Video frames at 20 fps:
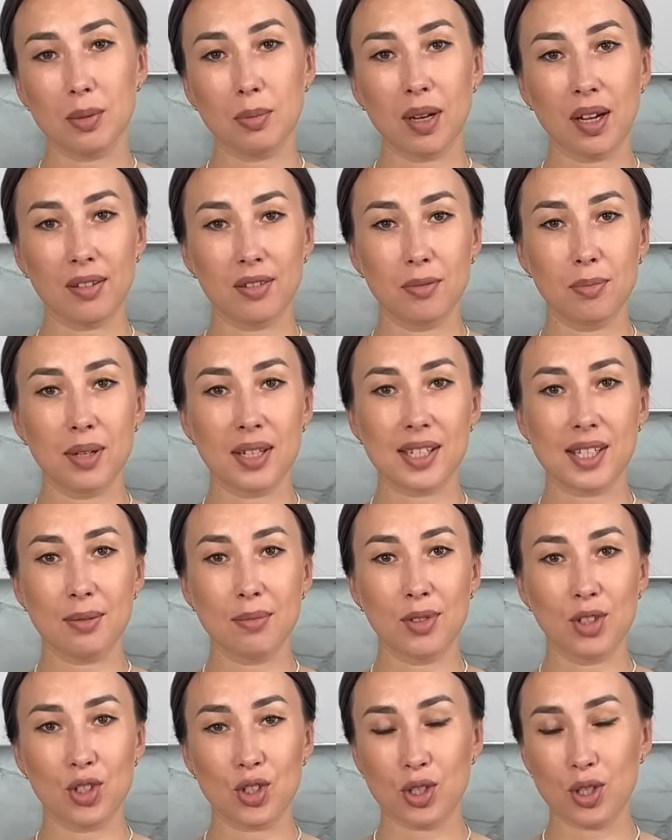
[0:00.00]
добавить
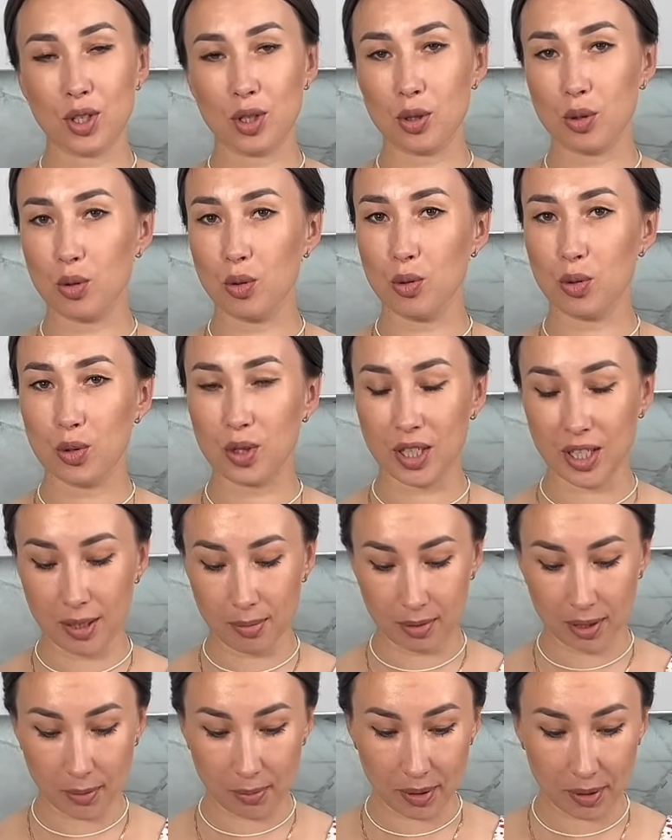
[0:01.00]
бальзамический
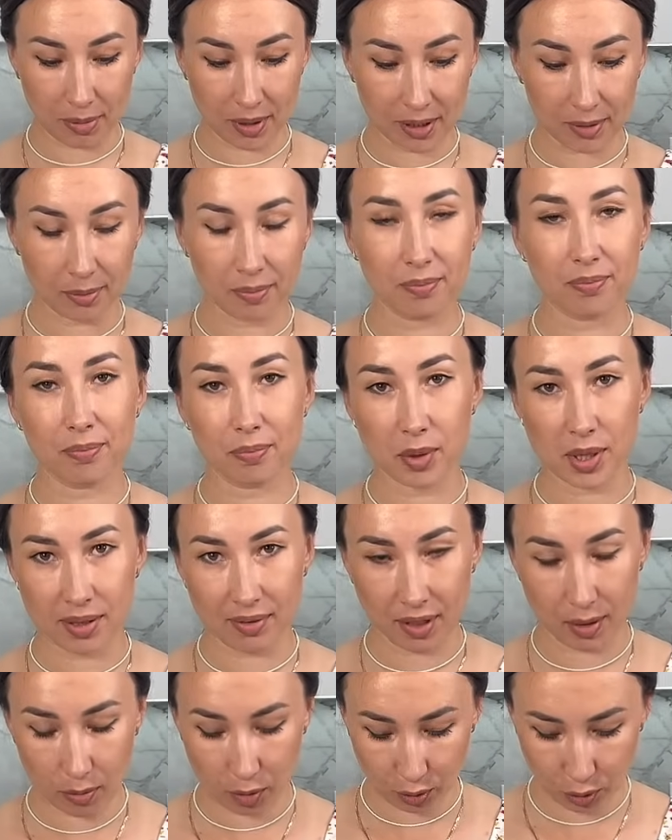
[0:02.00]
соус-крем, например, по
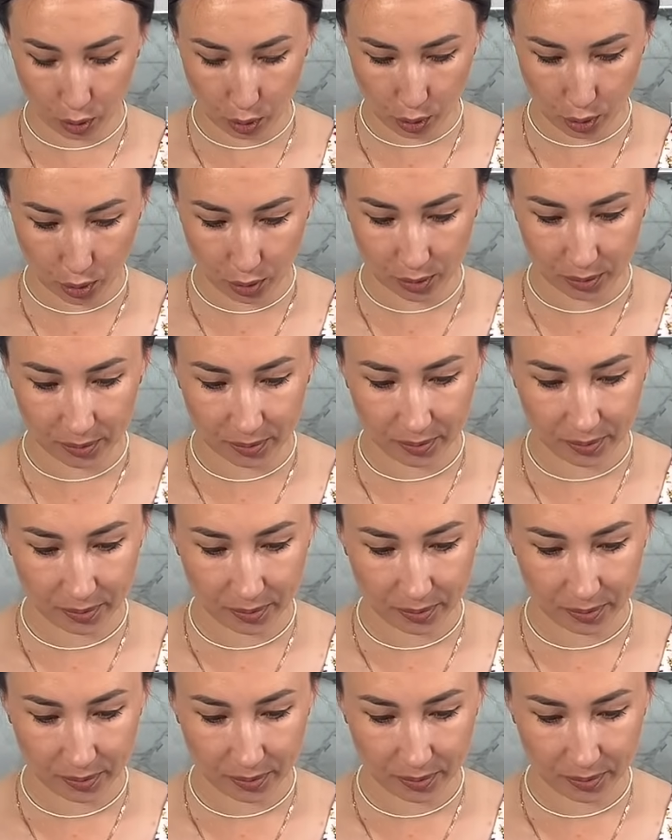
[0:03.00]
своему вкусу.